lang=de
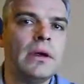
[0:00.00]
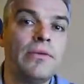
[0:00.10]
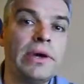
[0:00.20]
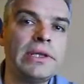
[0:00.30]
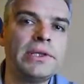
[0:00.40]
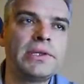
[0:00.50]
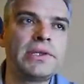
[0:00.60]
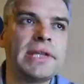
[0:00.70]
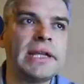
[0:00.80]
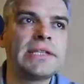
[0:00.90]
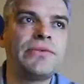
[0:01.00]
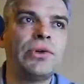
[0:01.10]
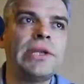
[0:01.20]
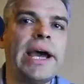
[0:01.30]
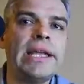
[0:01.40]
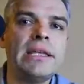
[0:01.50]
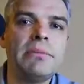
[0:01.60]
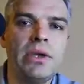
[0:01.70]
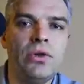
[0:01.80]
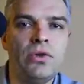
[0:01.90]
Auf einer Distanz von
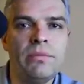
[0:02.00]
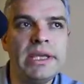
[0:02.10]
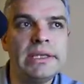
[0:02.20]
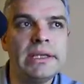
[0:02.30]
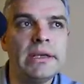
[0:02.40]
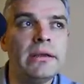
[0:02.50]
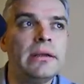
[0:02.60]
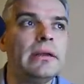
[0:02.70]
einem Kilometer